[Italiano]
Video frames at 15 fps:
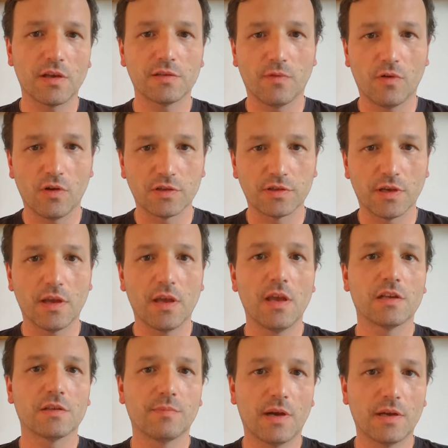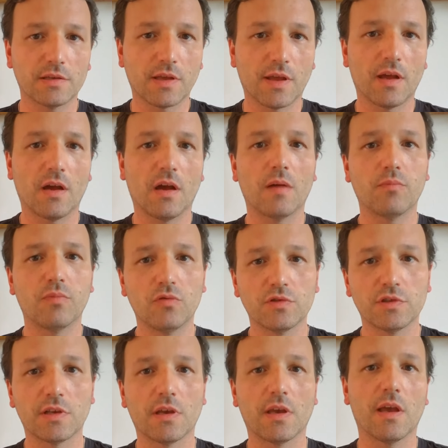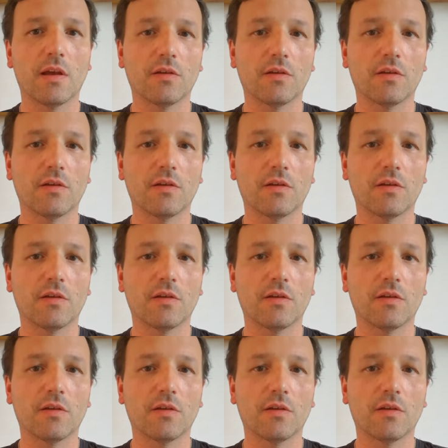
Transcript: che svolge maschera abusi